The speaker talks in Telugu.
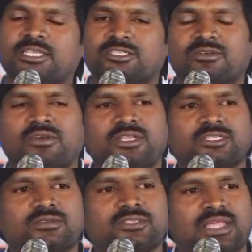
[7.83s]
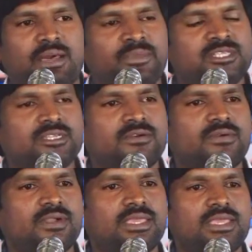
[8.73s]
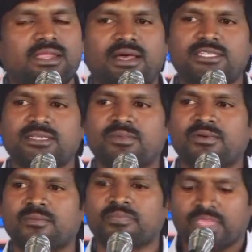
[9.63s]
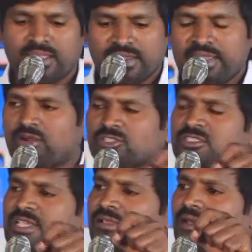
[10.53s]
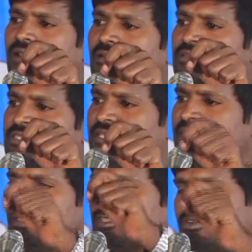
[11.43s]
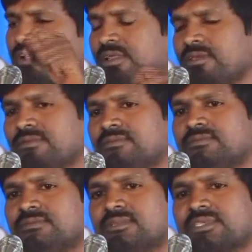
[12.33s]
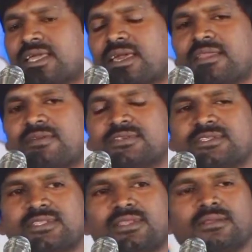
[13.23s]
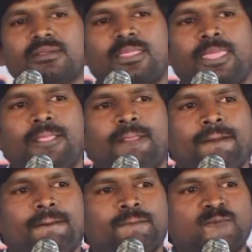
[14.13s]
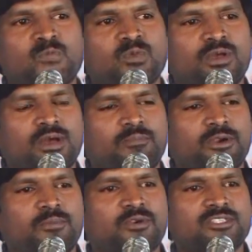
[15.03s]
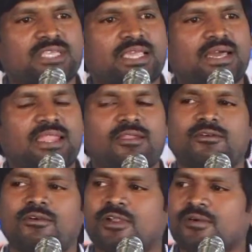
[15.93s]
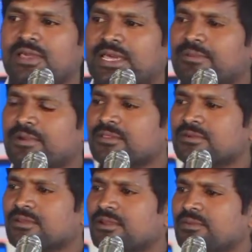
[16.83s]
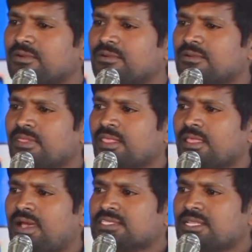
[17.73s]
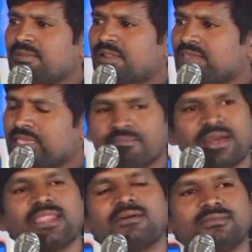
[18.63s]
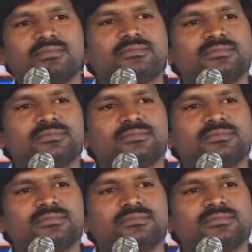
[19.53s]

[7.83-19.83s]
యేసుక్రీస్తు స్థాపించినటువంటి ఈ రాజ్యంలో ఈరోజు సంఘాలలో స్థితిని చూడండి సంఘాలలో స్థితిని అప్పుడప్పుడు సంఘాలలో గొడవలు కనపడుతుంటున్నప్పుడు అసలు మనం ఏం మారాం